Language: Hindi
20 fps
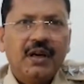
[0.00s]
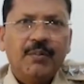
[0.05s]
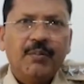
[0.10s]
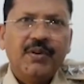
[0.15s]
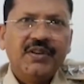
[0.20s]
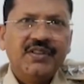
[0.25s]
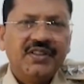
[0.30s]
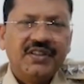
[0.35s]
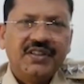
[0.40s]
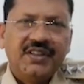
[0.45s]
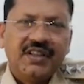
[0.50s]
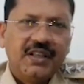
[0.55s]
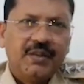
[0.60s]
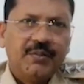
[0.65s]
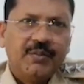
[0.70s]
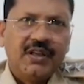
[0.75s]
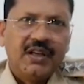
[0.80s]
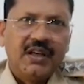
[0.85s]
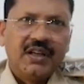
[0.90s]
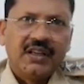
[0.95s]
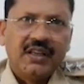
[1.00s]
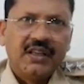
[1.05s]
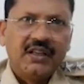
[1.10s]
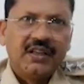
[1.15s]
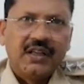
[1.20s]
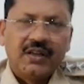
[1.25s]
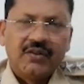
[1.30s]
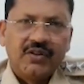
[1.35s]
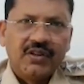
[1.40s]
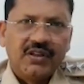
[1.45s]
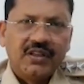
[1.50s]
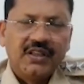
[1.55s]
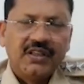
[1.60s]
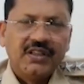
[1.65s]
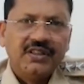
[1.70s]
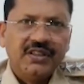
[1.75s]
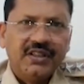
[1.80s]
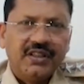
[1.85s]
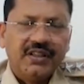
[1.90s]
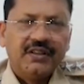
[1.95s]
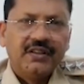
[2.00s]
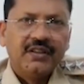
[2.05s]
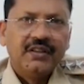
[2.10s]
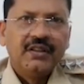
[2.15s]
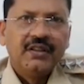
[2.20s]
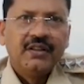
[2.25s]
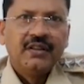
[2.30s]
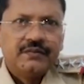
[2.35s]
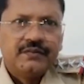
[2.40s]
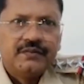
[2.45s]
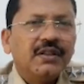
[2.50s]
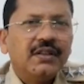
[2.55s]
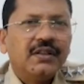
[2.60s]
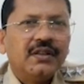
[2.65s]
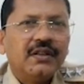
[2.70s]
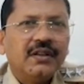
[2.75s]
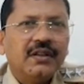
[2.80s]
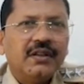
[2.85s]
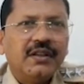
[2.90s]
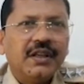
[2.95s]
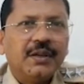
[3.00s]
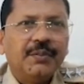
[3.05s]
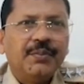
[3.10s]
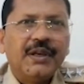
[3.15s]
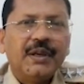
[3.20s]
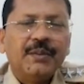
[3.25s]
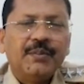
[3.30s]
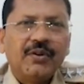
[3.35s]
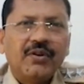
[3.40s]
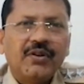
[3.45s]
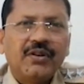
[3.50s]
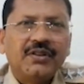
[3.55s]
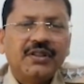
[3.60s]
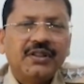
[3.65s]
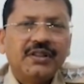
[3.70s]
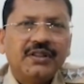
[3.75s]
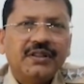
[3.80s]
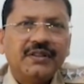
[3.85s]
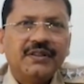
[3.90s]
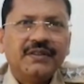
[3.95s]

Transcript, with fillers: अम्बाजरी थाने में अगले कार्रवाई के लिए दिए ए पी आई पावर था